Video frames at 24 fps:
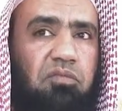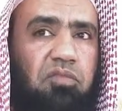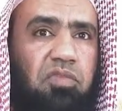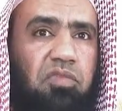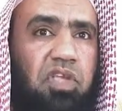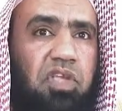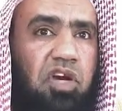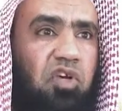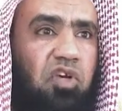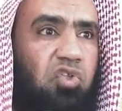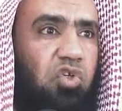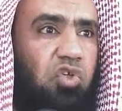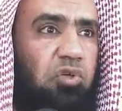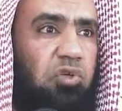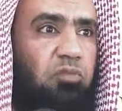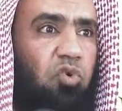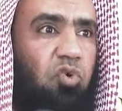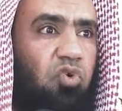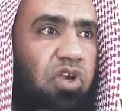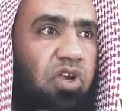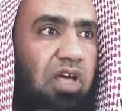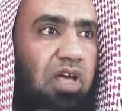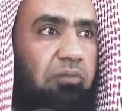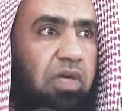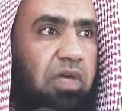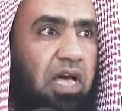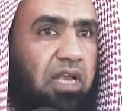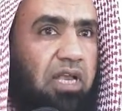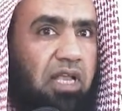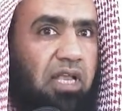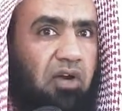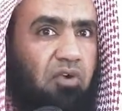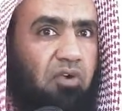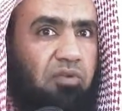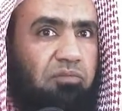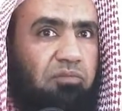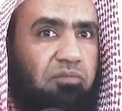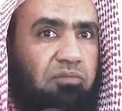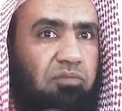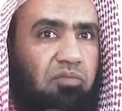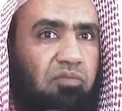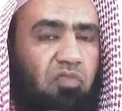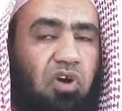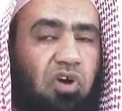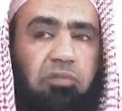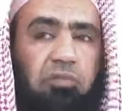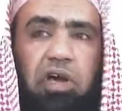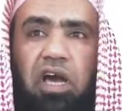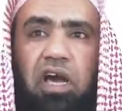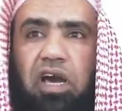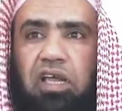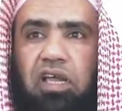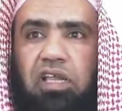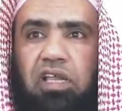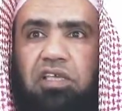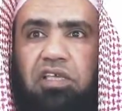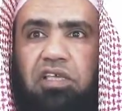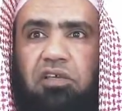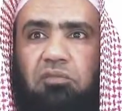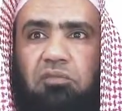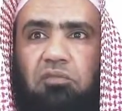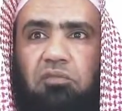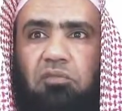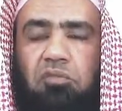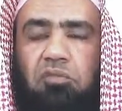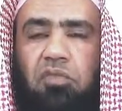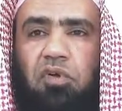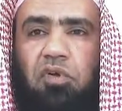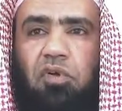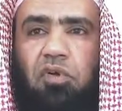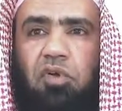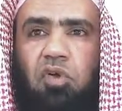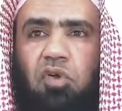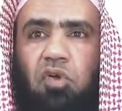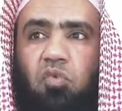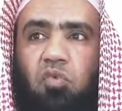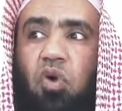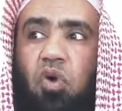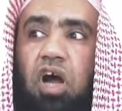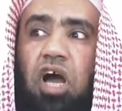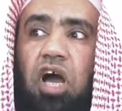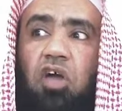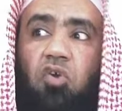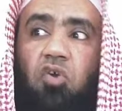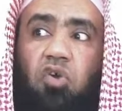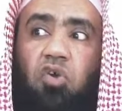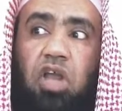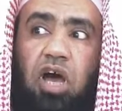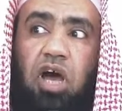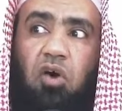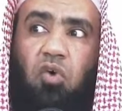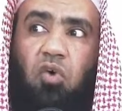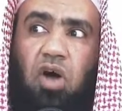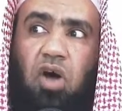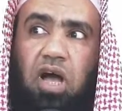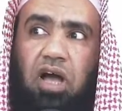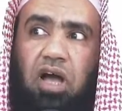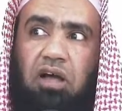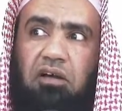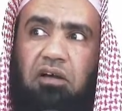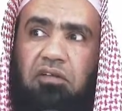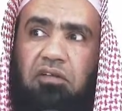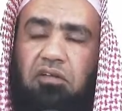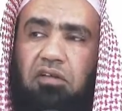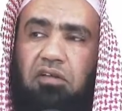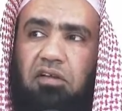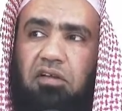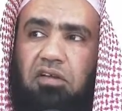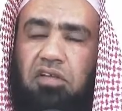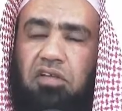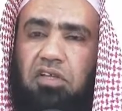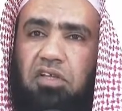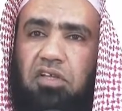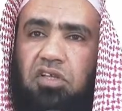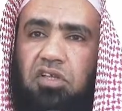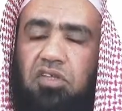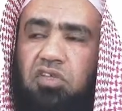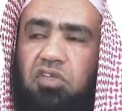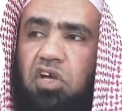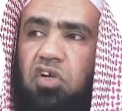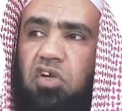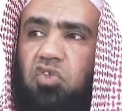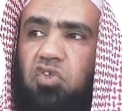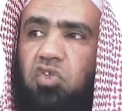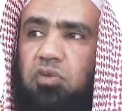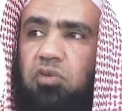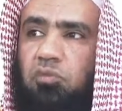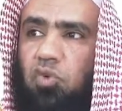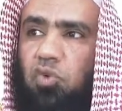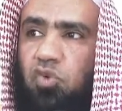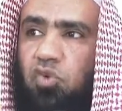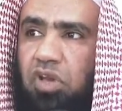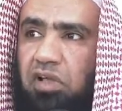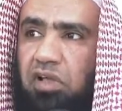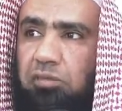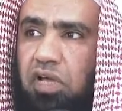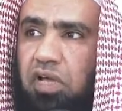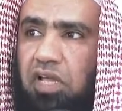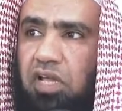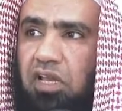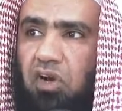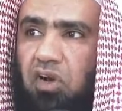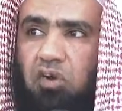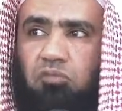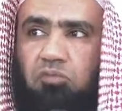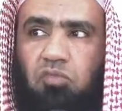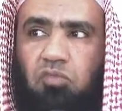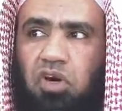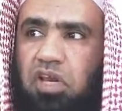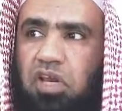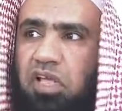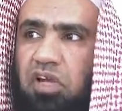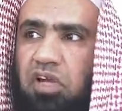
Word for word: يكتبون ما لهم وما عليهم وأهل الأهواء يكتبون ما لهم ولا